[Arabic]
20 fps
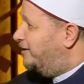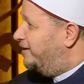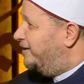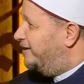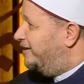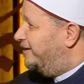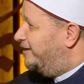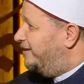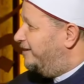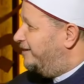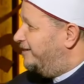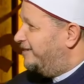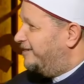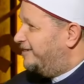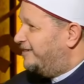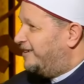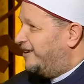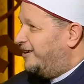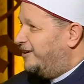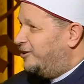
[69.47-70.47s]
الله الله
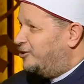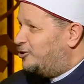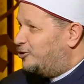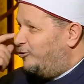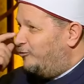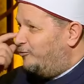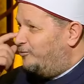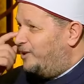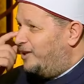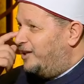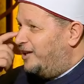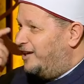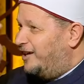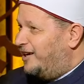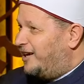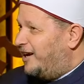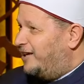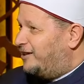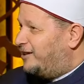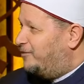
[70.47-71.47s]
الله انا اشوف آه مين
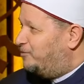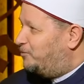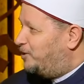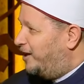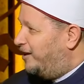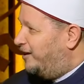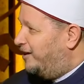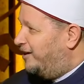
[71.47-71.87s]
اللي كتب ده